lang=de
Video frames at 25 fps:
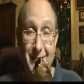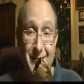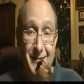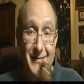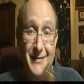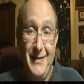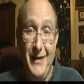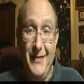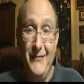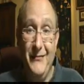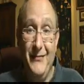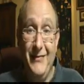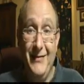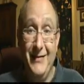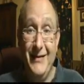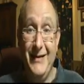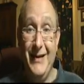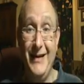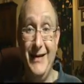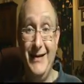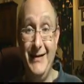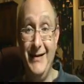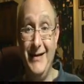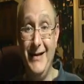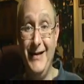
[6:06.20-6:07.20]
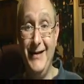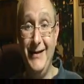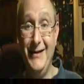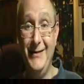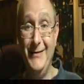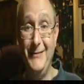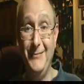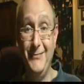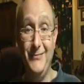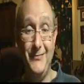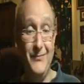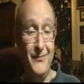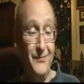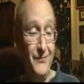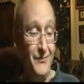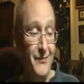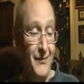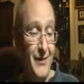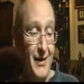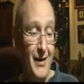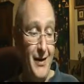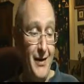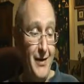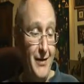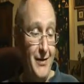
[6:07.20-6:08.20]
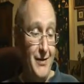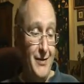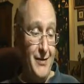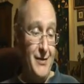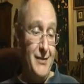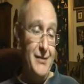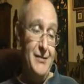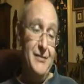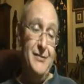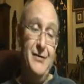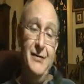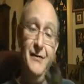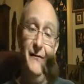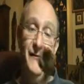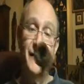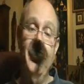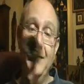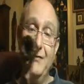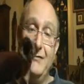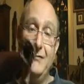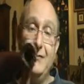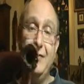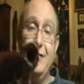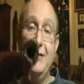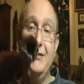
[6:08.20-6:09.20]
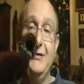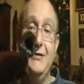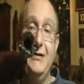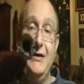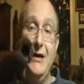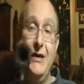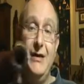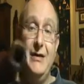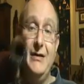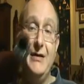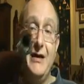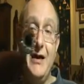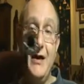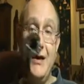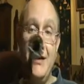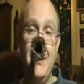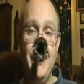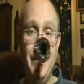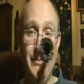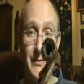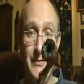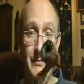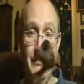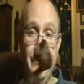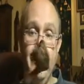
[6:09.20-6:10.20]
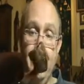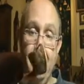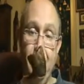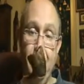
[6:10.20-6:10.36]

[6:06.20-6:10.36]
Das ist einfach genial. Sie wird nicht heiß.